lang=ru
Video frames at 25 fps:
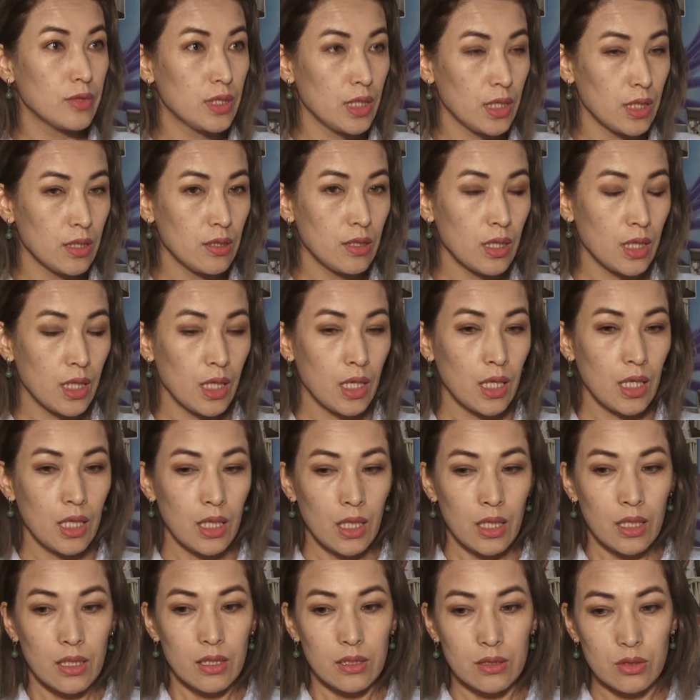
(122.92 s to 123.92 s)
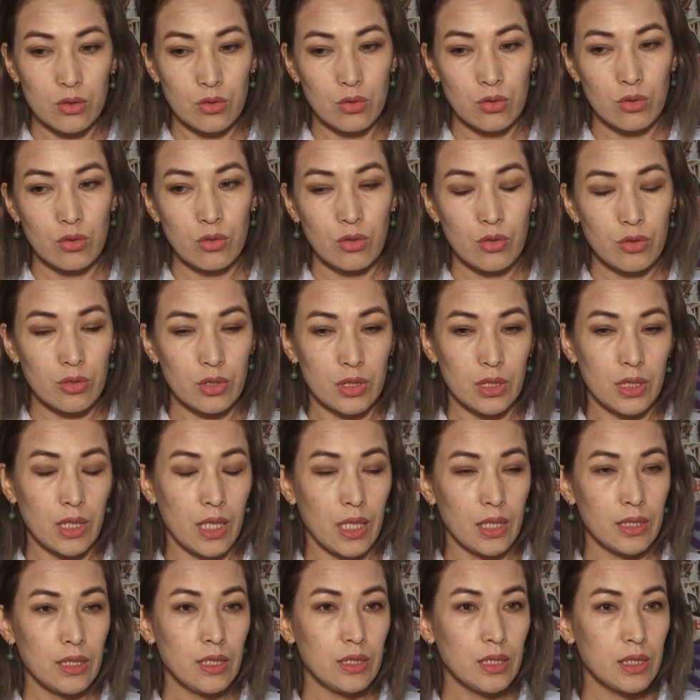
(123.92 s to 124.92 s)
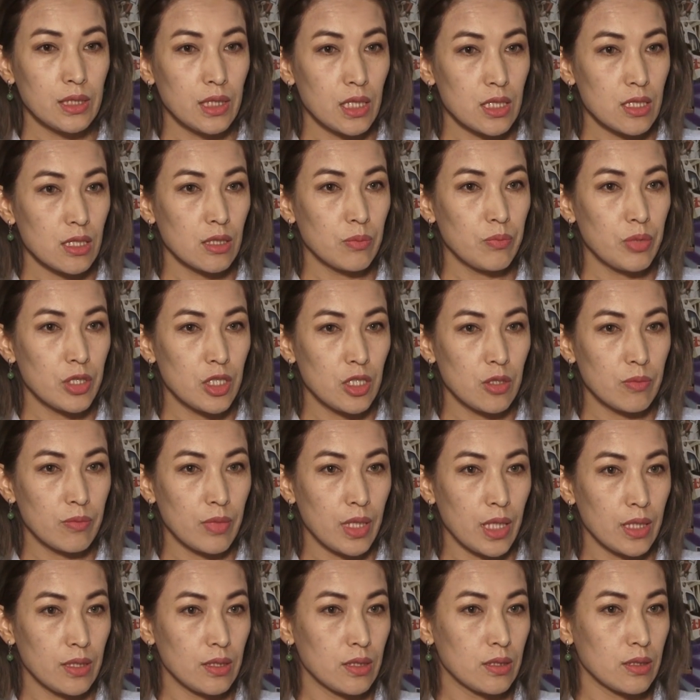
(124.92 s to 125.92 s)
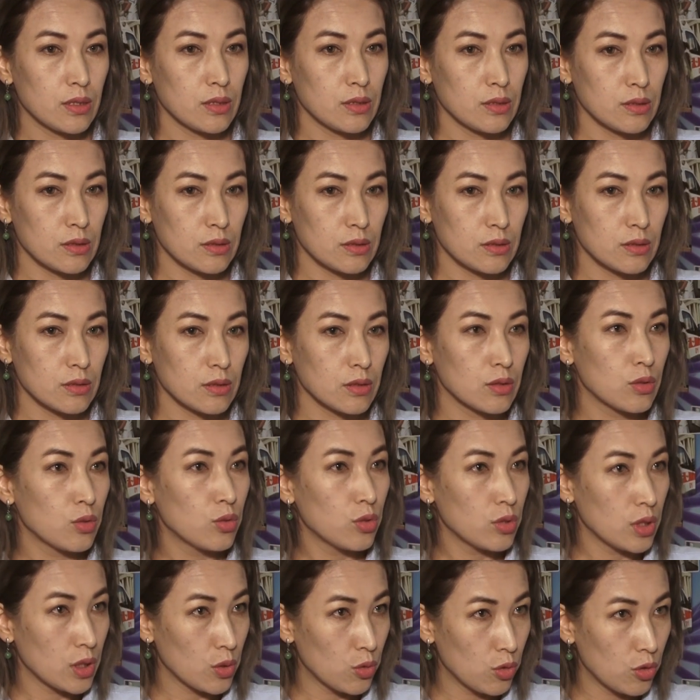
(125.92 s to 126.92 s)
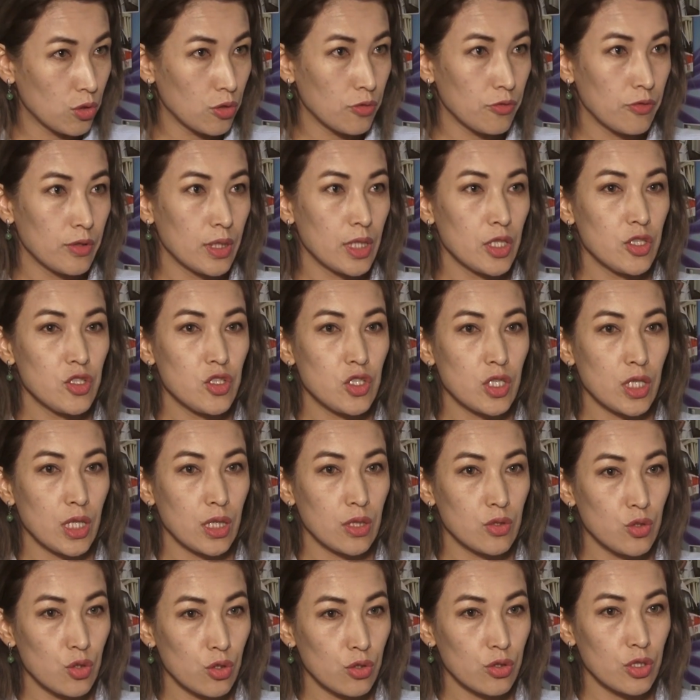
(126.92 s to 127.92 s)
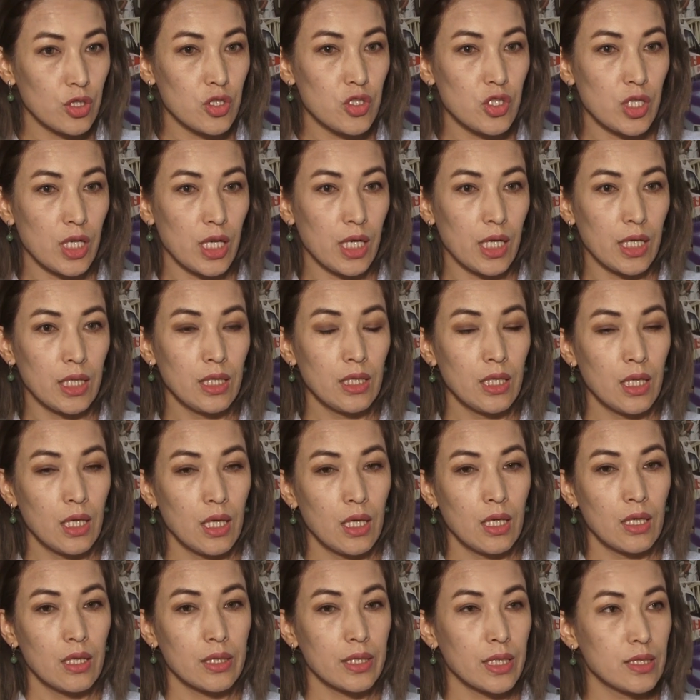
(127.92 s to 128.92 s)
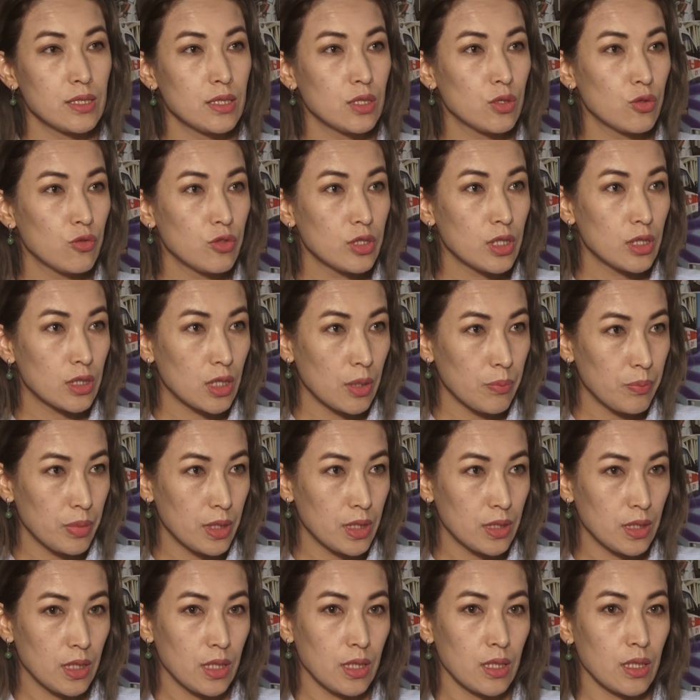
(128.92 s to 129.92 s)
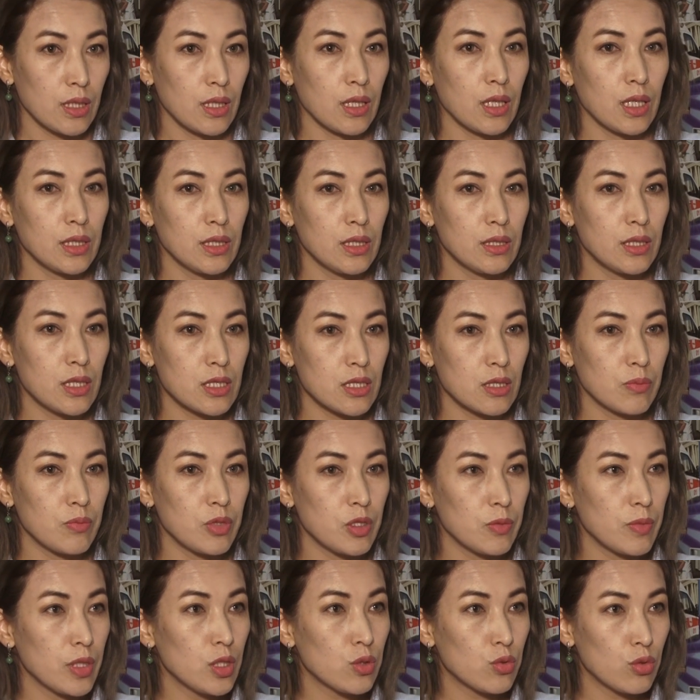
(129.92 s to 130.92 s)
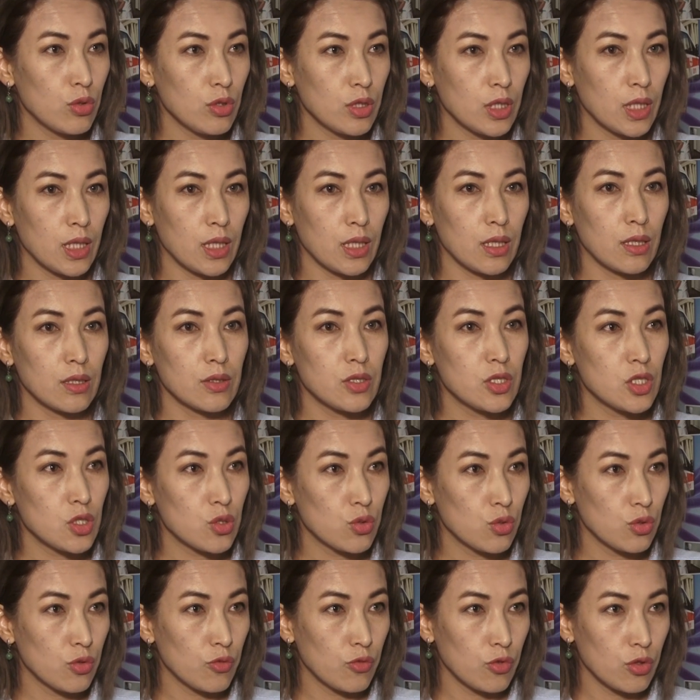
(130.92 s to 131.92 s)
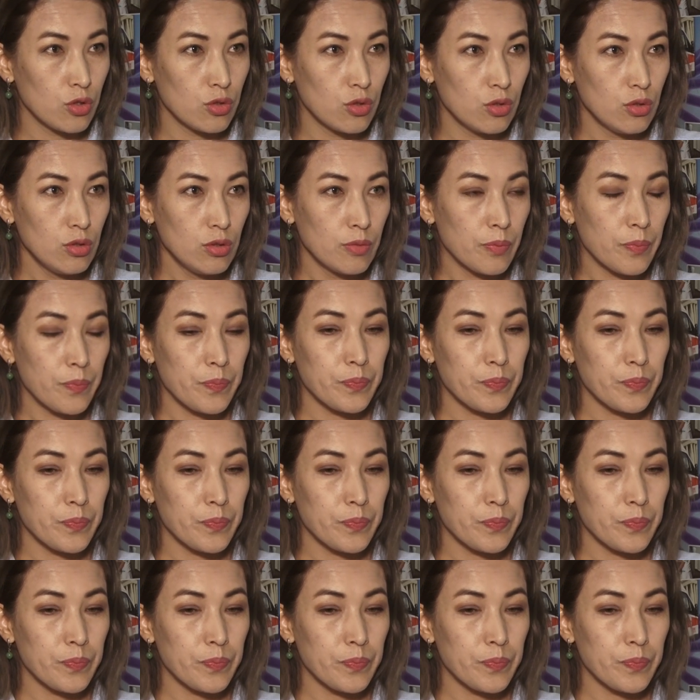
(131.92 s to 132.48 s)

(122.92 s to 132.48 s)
в день но они не должны принимать э, кофе, чай, черный чай, газированные напитки. Они должны принимать только чистую воду.